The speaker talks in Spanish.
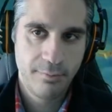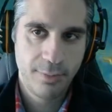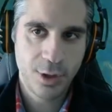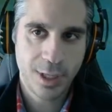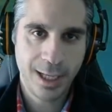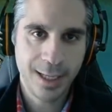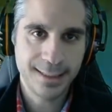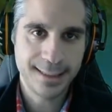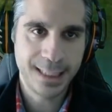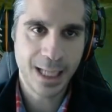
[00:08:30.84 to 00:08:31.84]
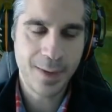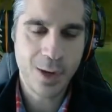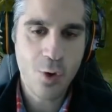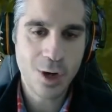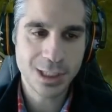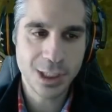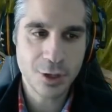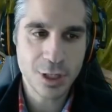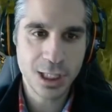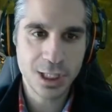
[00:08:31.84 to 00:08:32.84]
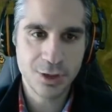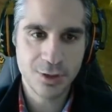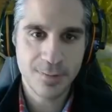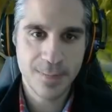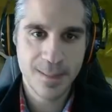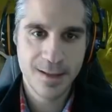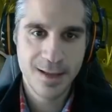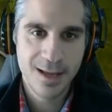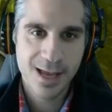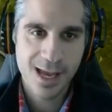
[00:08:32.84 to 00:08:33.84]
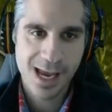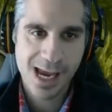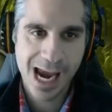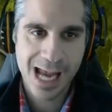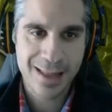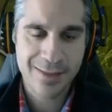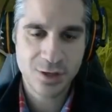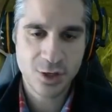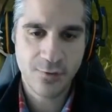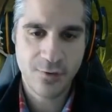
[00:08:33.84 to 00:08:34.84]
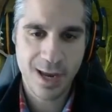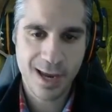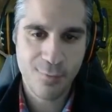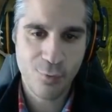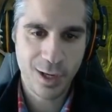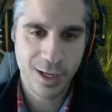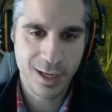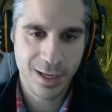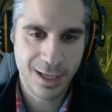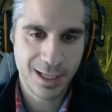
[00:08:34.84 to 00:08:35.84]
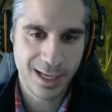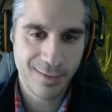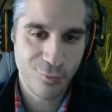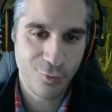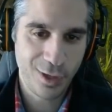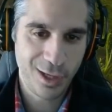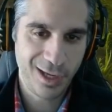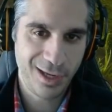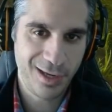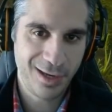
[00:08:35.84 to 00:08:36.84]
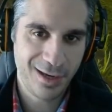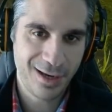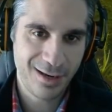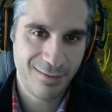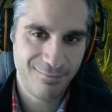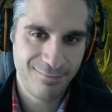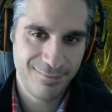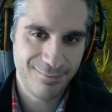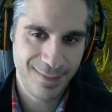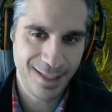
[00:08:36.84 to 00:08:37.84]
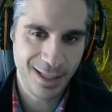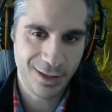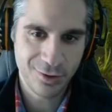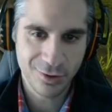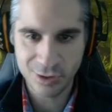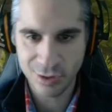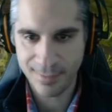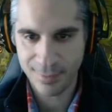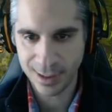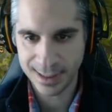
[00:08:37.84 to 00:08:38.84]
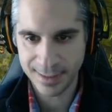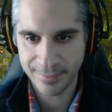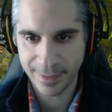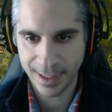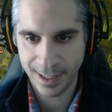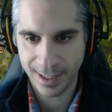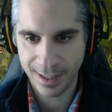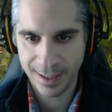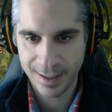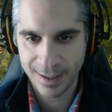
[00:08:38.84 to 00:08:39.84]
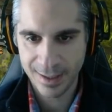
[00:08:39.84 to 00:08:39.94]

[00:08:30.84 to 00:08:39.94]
Pero es que si habéis jugado al Señor del Anillo, Nfsoft es muy, es muy listo y suele poner siempre